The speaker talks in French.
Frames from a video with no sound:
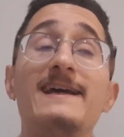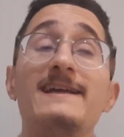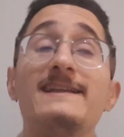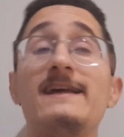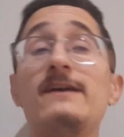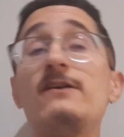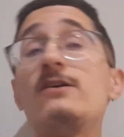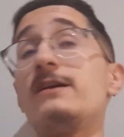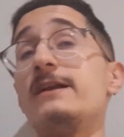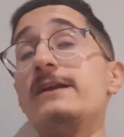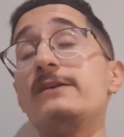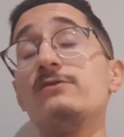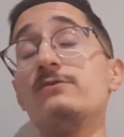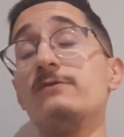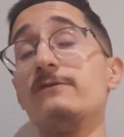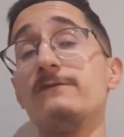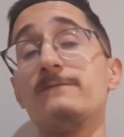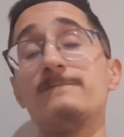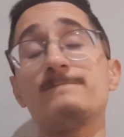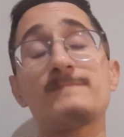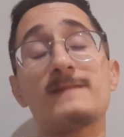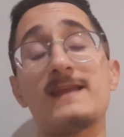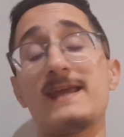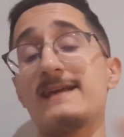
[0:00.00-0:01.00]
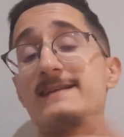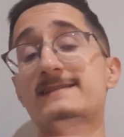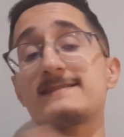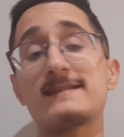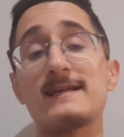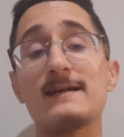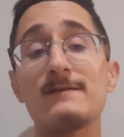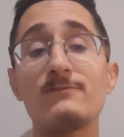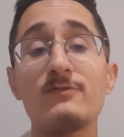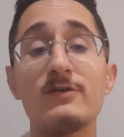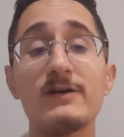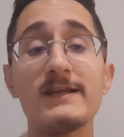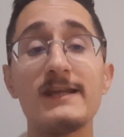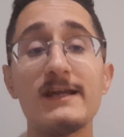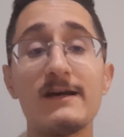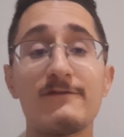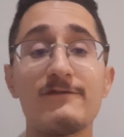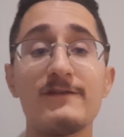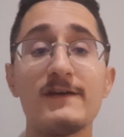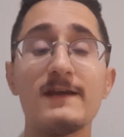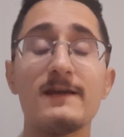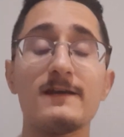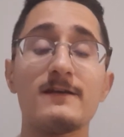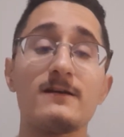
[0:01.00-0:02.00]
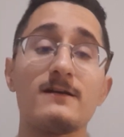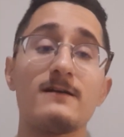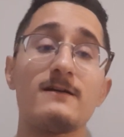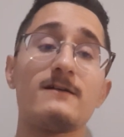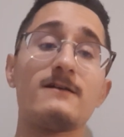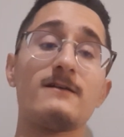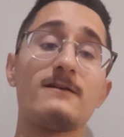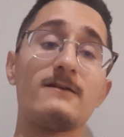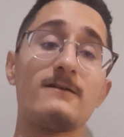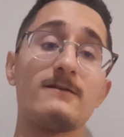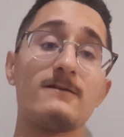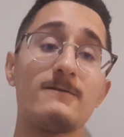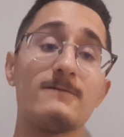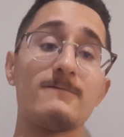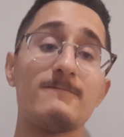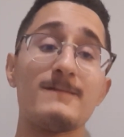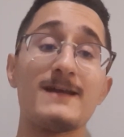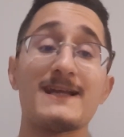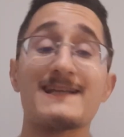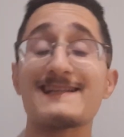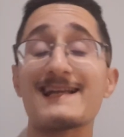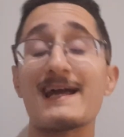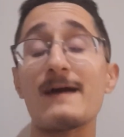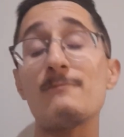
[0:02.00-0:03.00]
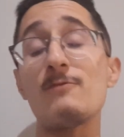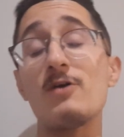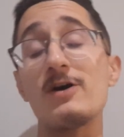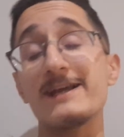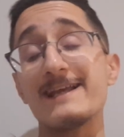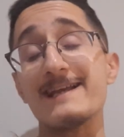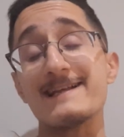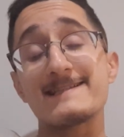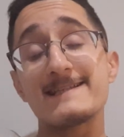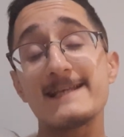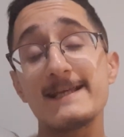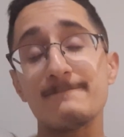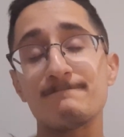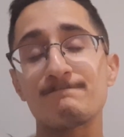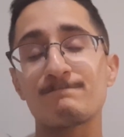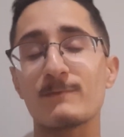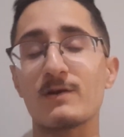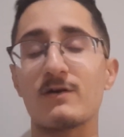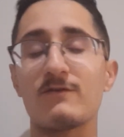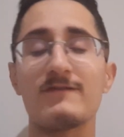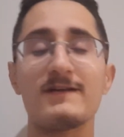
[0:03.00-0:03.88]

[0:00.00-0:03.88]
D'ailleurs la Juve extrêmement énervée, euh, extrêmement agacée,